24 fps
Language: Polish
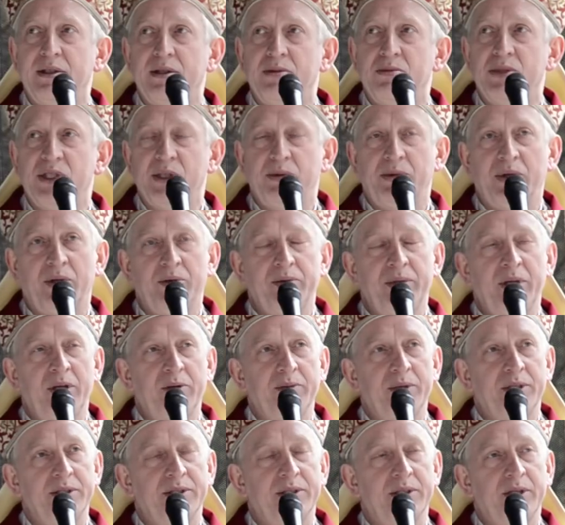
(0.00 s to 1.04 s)

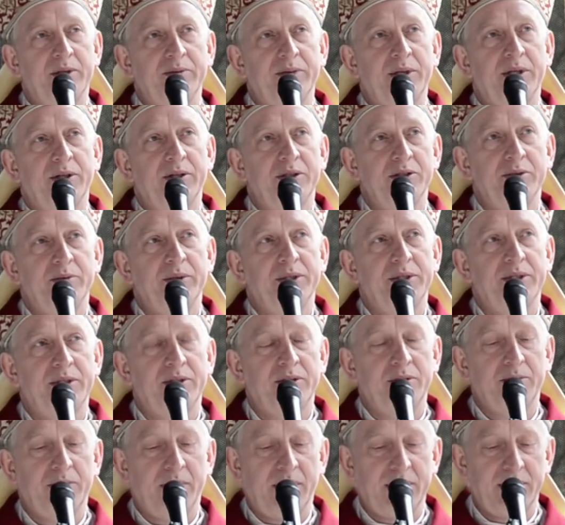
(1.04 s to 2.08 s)
Przypomnijmy sobie choćby
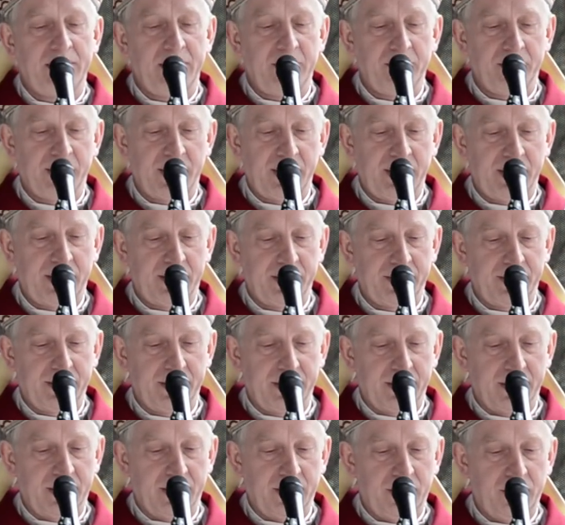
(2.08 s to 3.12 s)
sytuację przed
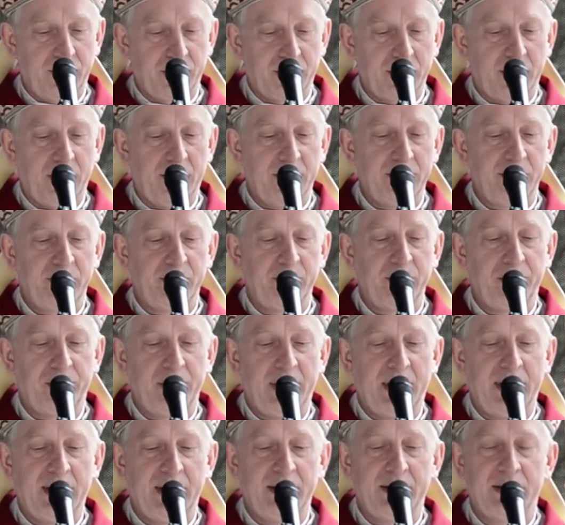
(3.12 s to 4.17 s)
już ośmiu
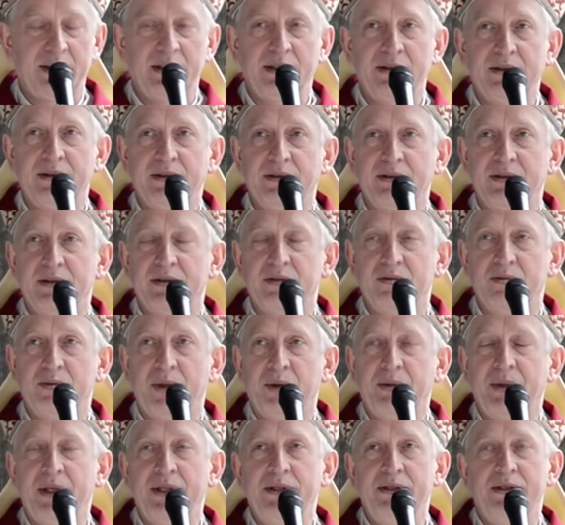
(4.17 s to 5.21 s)
laty,
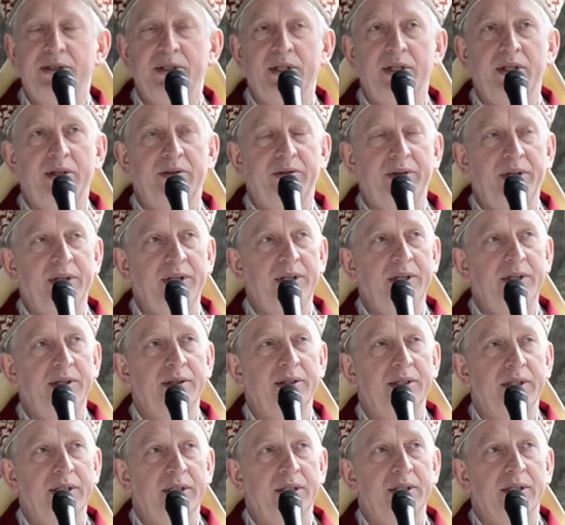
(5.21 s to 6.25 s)
momencie i chwili
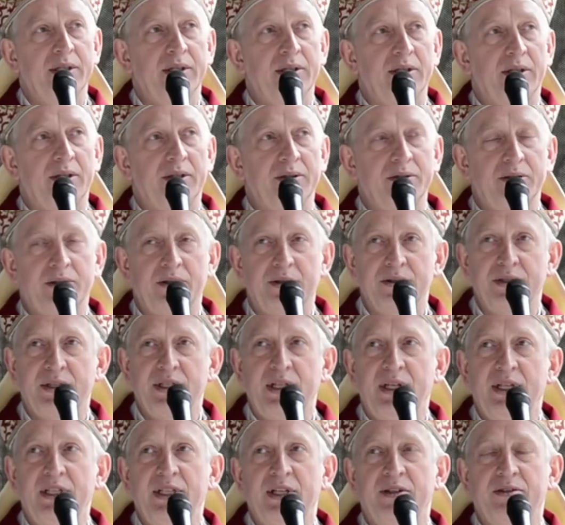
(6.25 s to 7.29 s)

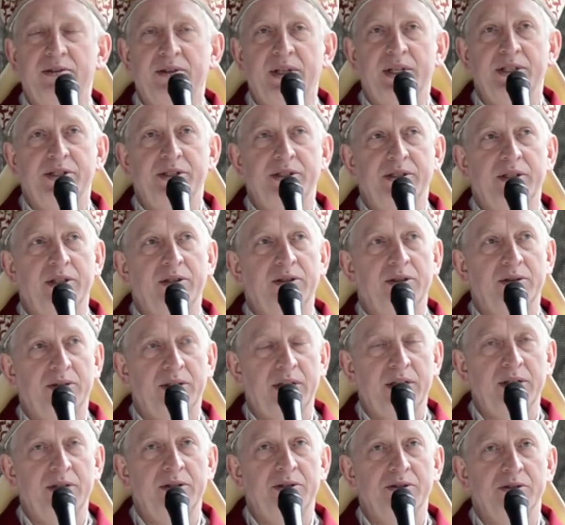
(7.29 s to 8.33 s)
odchodzenia właśnie do
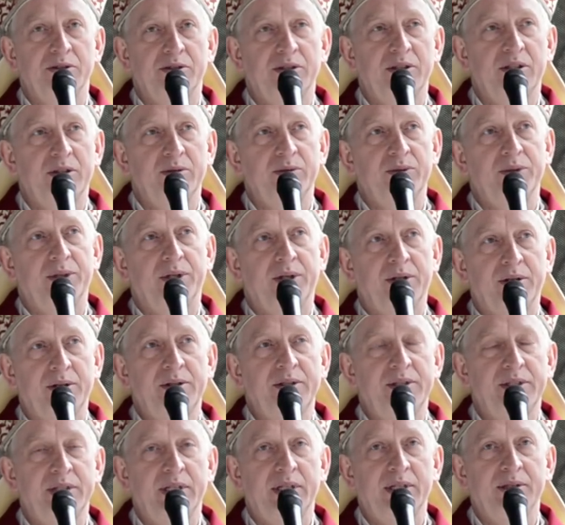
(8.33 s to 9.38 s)
tegoż domu
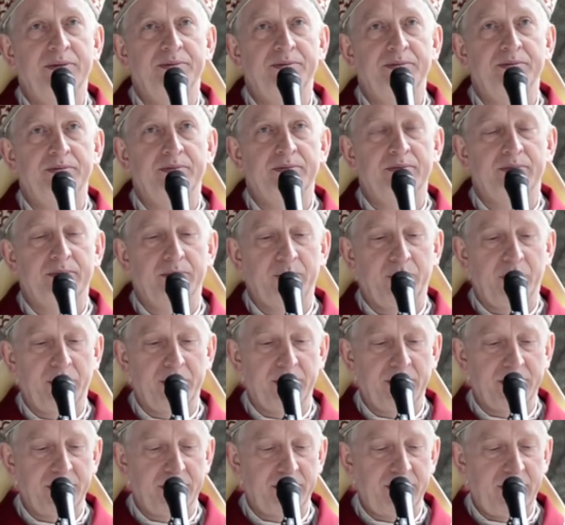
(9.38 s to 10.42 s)
Ojca,
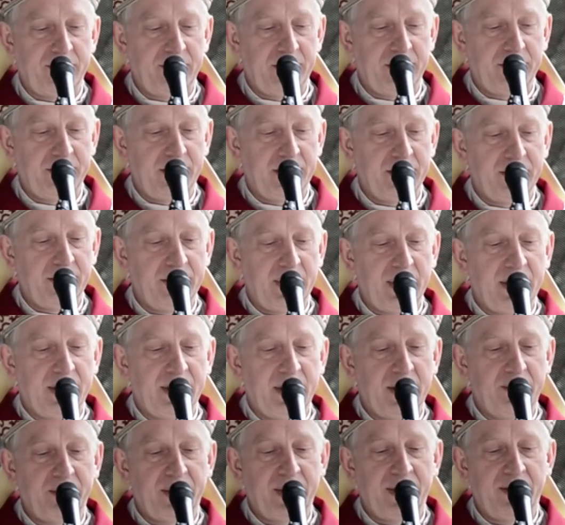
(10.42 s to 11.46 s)
błogosławionego
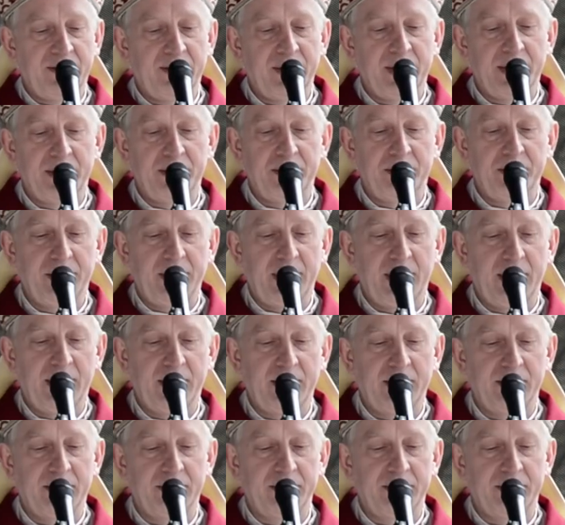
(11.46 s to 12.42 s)
Jana Pawła II,